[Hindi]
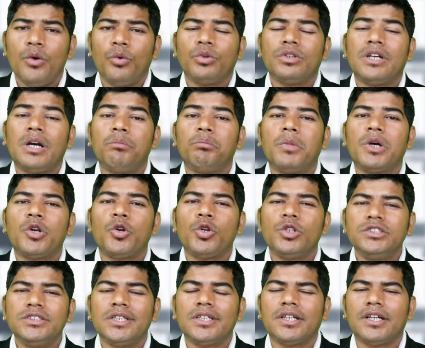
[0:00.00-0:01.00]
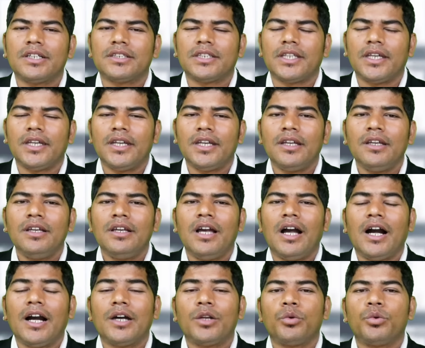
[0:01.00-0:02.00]
उनका मनोरंजन करते हैं
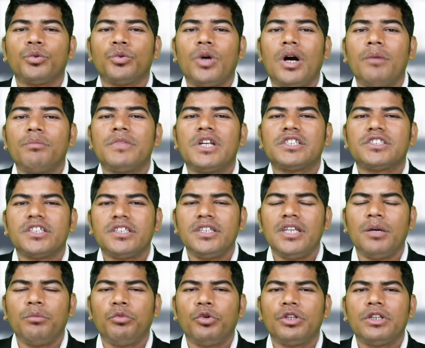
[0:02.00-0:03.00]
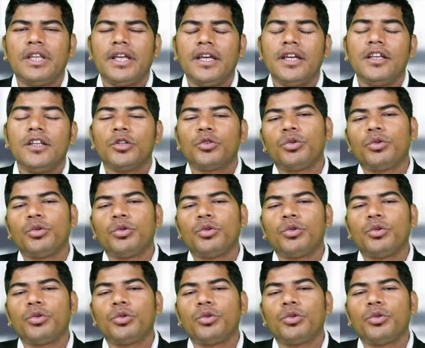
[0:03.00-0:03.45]
अगर उनको हम नचनिया बोल दें